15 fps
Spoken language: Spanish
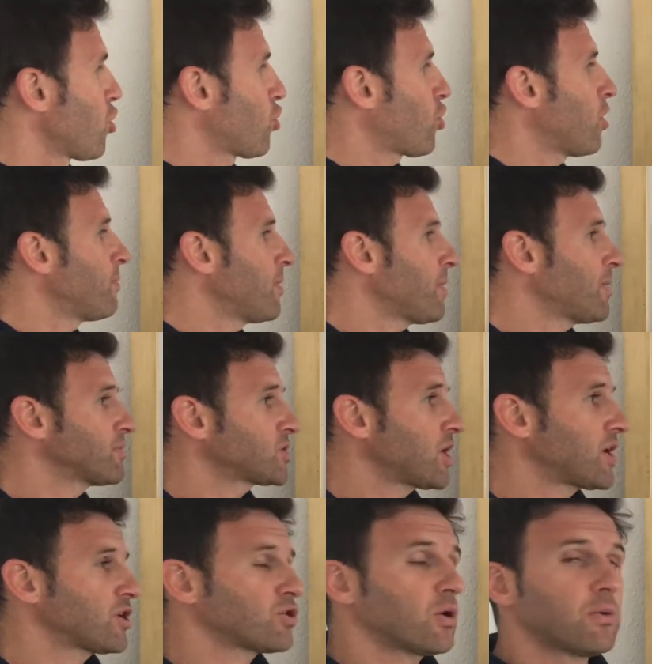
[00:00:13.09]
¿Cómo vamos a
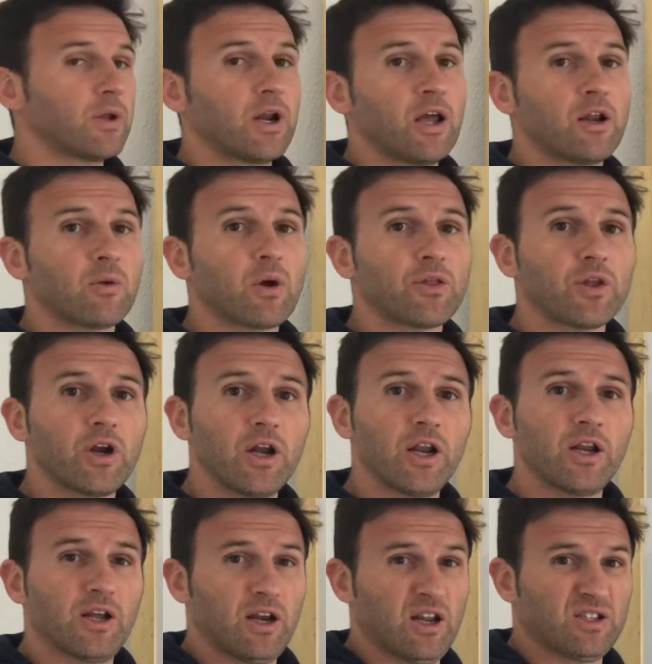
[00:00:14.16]
resolver las ecuaciones
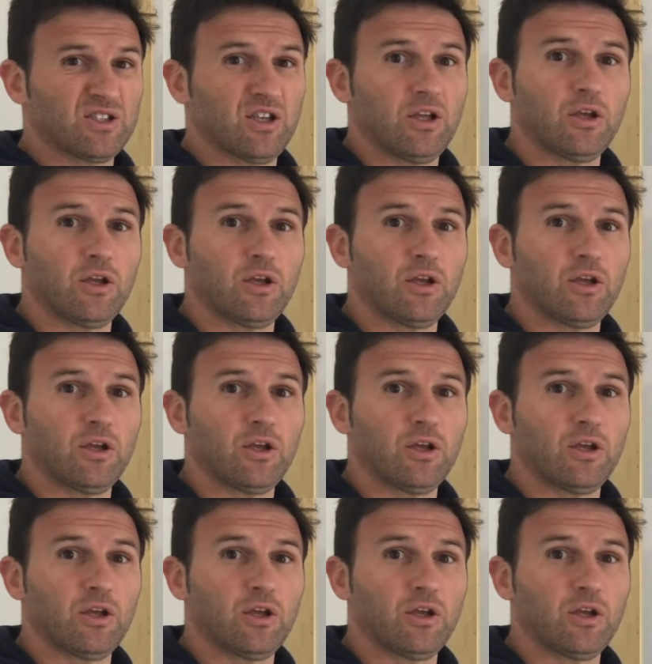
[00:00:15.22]
lineales?